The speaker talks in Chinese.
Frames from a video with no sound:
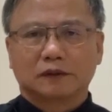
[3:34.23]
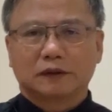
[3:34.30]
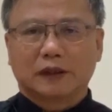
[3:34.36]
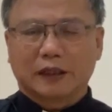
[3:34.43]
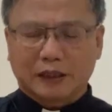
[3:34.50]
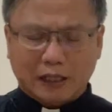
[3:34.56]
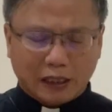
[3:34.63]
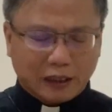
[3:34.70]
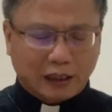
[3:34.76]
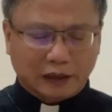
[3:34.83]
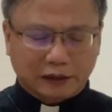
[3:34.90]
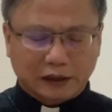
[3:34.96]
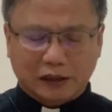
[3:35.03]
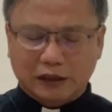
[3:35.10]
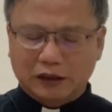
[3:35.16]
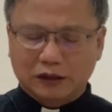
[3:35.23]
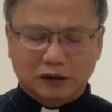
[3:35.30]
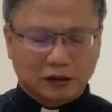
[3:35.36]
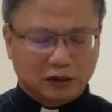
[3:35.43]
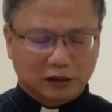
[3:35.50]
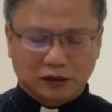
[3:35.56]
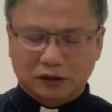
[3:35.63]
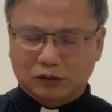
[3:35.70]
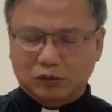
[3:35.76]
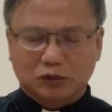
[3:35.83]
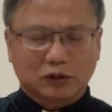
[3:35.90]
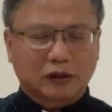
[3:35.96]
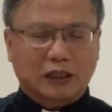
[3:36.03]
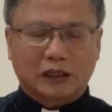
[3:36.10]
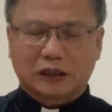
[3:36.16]
会感觉他伊即
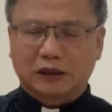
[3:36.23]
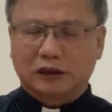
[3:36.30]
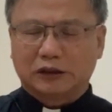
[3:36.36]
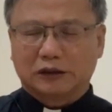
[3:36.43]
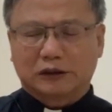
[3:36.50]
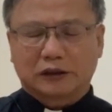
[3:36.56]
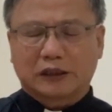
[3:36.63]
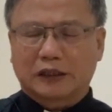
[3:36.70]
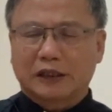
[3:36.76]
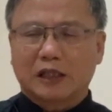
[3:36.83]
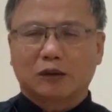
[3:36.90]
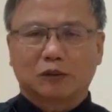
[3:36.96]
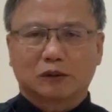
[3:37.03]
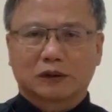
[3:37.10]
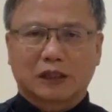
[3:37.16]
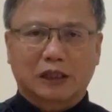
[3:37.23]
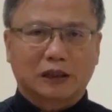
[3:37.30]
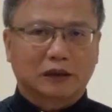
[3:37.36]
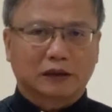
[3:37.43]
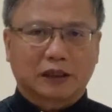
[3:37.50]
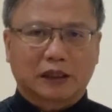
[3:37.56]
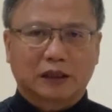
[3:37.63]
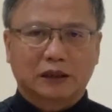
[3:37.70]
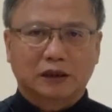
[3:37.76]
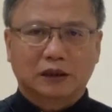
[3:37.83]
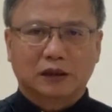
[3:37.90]
阵爱去即个耶路撒冷啊，